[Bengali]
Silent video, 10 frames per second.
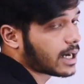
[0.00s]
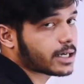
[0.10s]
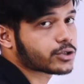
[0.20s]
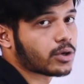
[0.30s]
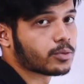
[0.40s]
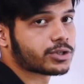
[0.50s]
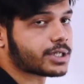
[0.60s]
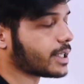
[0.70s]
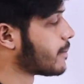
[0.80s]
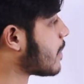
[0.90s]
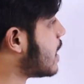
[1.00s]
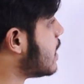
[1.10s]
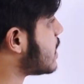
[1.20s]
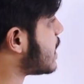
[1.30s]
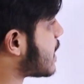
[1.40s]
ধারা সমষ্টি
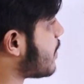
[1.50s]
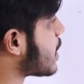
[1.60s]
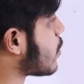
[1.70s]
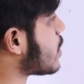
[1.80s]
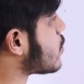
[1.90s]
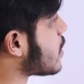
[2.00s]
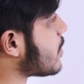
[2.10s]
সেটা বের করার জন্য